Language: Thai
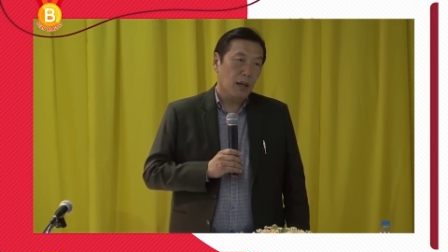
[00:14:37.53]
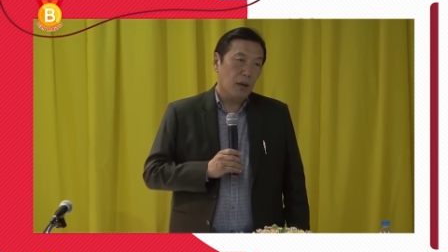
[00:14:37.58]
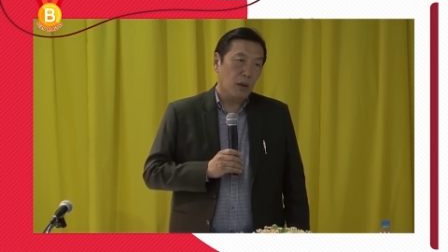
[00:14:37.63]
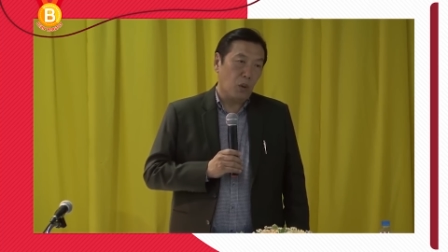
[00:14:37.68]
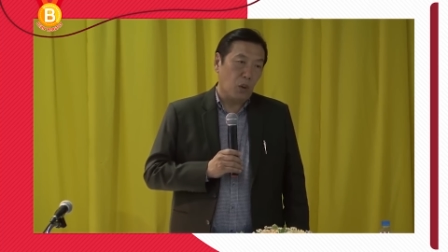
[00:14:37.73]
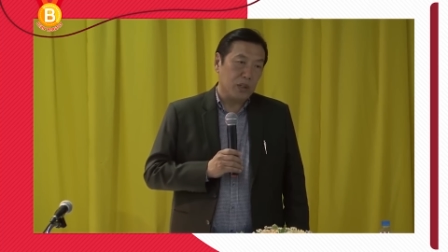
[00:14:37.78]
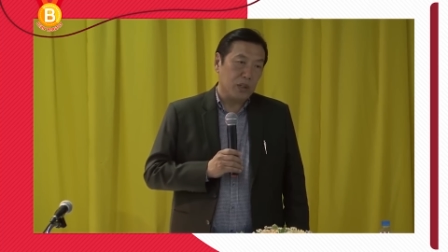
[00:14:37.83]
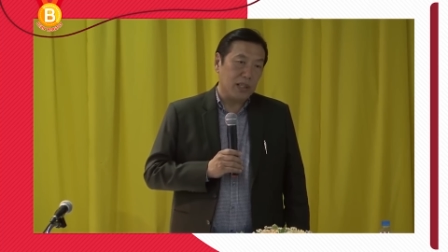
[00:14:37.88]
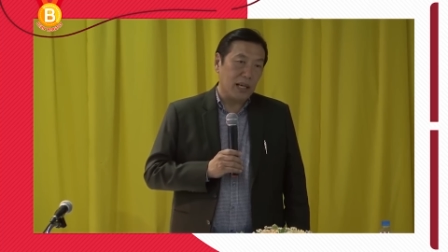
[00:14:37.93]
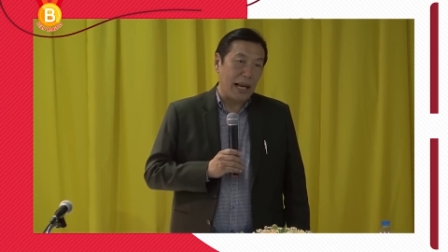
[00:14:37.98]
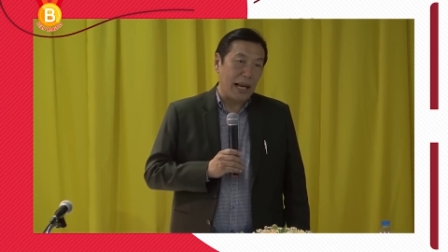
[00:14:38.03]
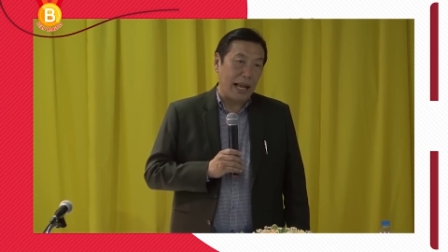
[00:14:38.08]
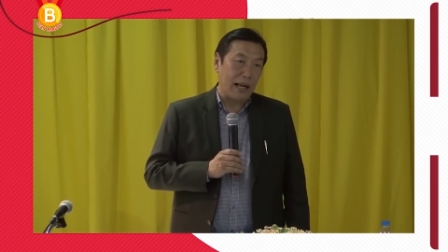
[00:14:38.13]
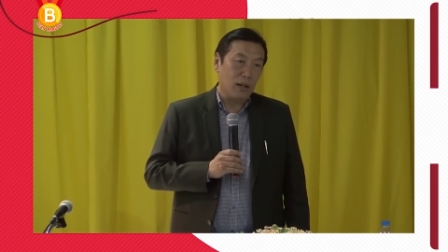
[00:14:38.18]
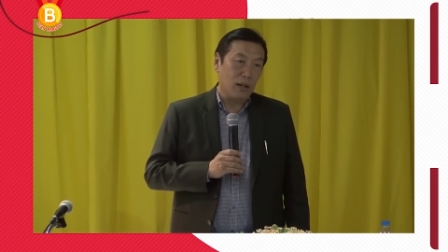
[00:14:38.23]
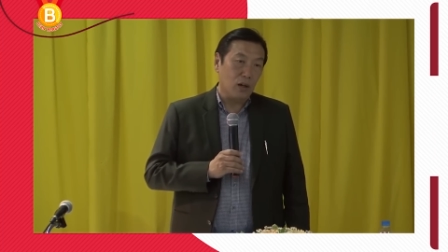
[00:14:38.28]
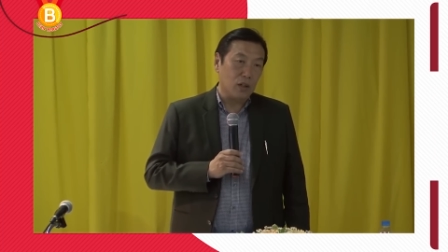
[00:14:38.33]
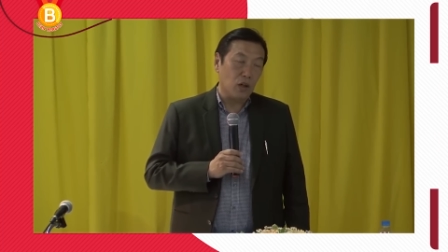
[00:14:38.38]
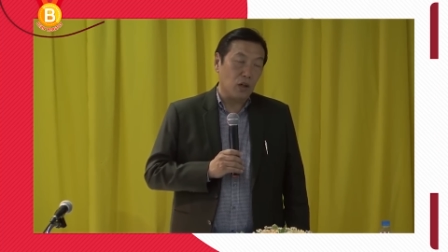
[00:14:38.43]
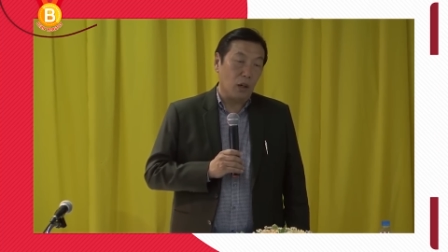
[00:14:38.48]
กรดจะหลัง
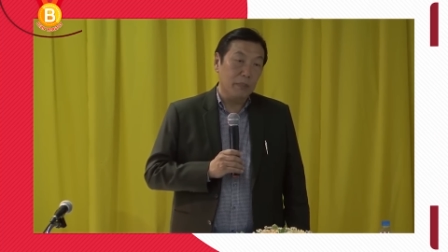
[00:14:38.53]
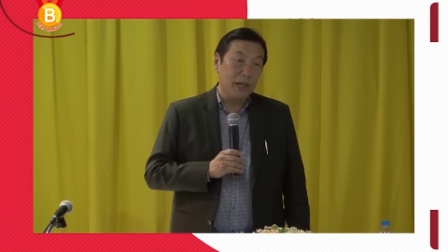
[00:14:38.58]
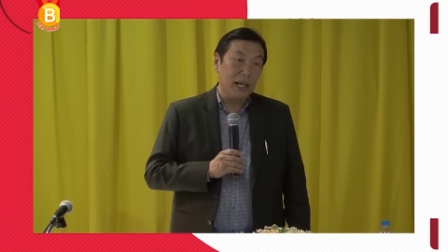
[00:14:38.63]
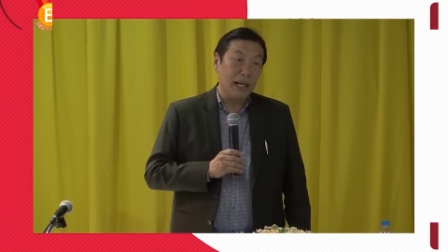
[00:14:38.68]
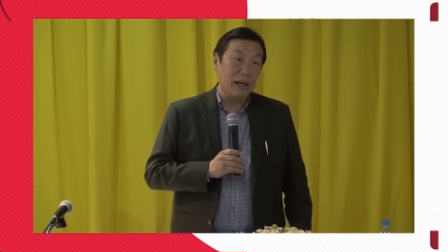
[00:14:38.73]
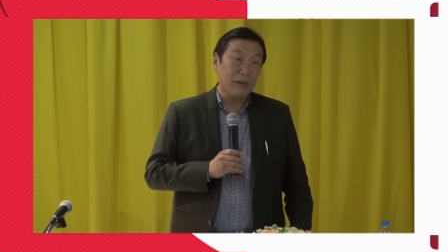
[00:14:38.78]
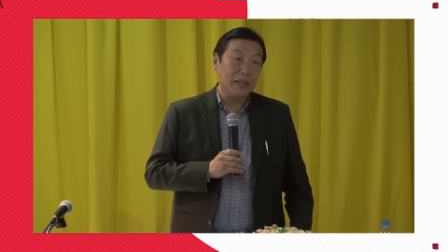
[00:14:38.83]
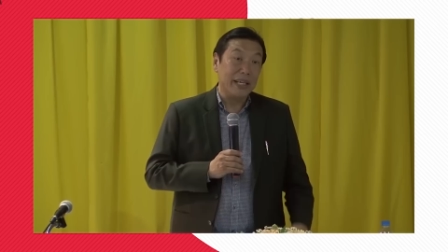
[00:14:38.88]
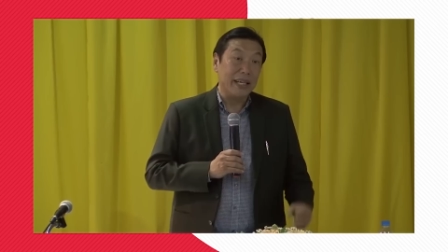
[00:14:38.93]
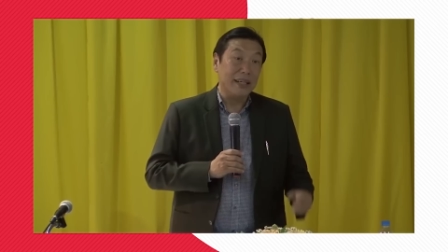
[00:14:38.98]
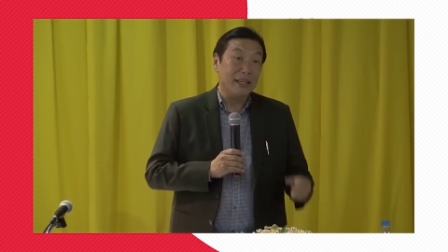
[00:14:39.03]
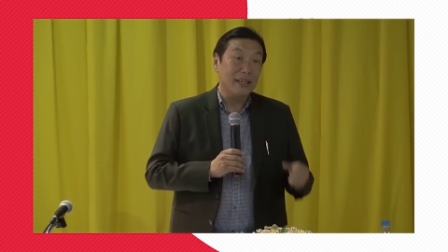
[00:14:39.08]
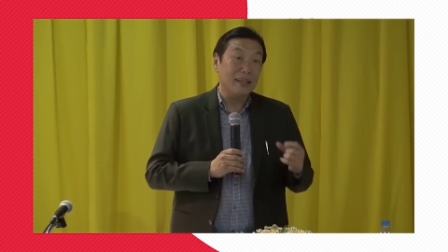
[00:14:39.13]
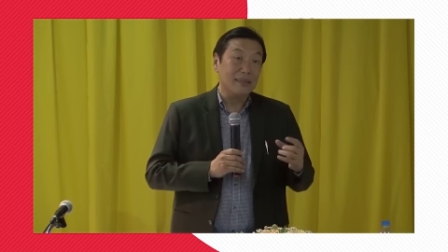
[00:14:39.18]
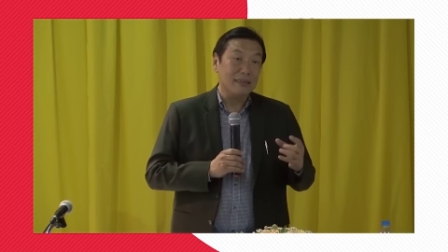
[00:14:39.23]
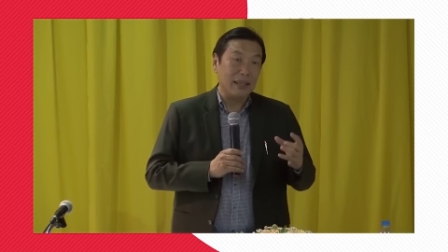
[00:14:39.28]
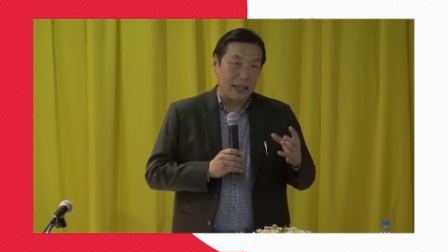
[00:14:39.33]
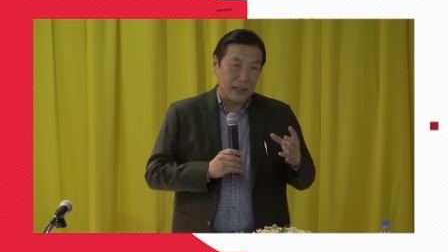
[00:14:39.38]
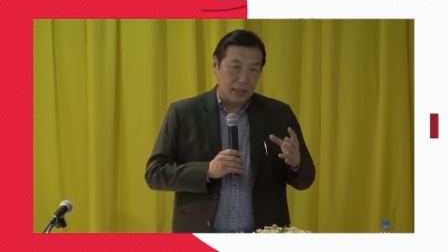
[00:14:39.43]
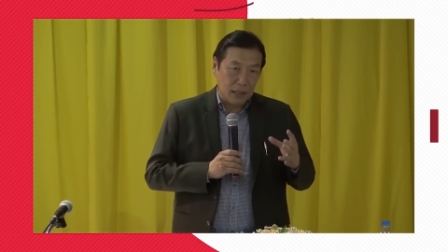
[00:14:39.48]
ก็ต่อเมื่อเรากินเนื้อ
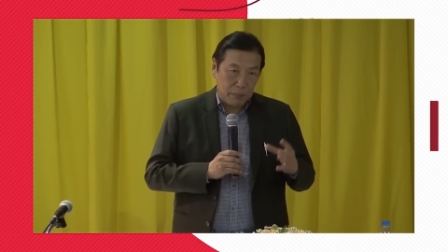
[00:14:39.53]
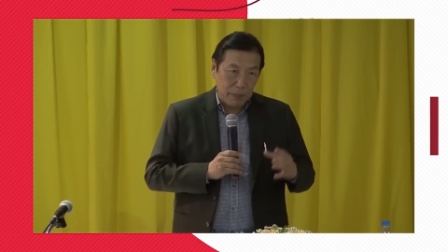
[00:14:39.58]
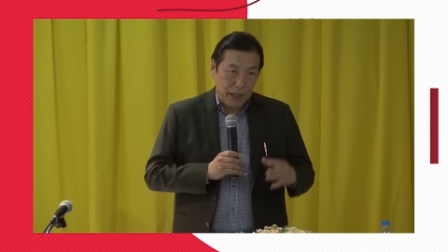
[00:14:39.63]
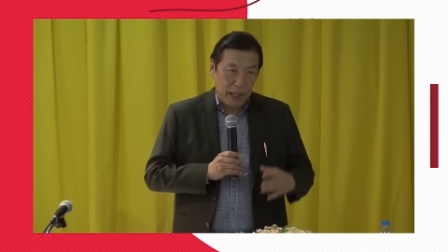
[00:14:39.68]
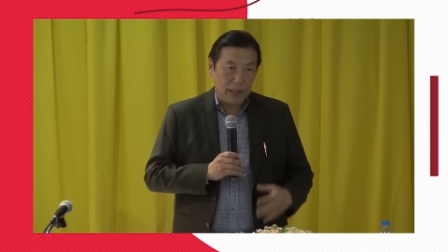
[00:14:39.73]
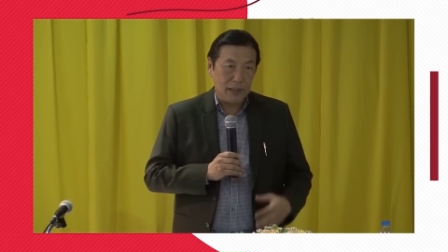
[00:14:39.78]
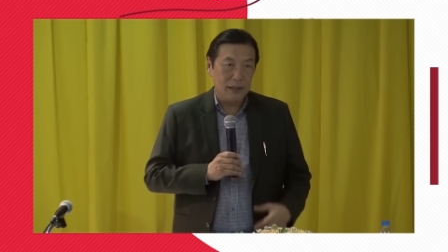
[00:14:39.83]
สัตว์เข้าไป